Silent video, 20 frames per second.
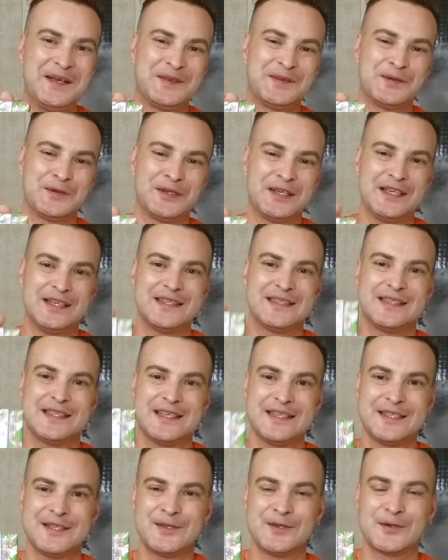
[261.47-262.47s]
Ну и
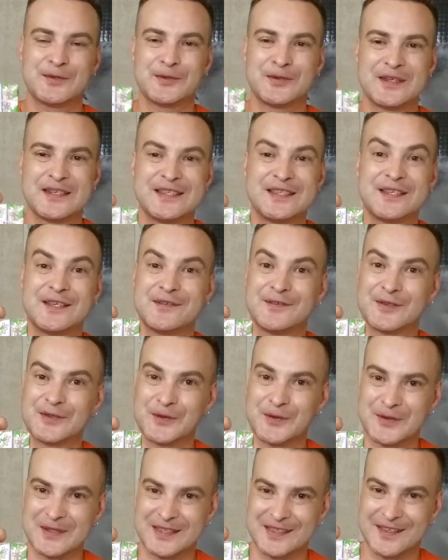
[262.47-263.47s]
здесь идет у нас
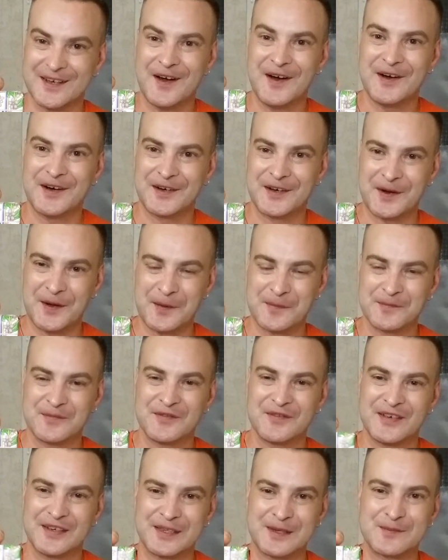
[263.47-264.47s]
90 грамм
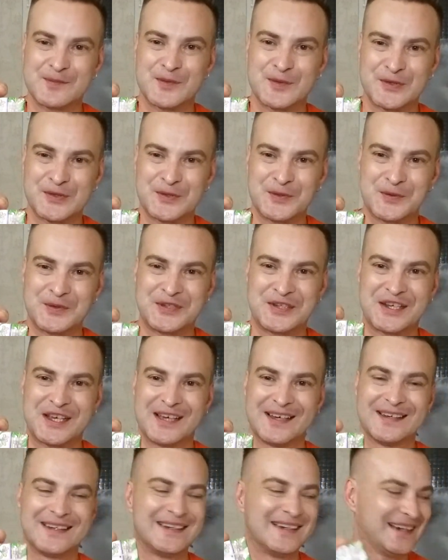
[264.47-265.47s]
в этом кусочке.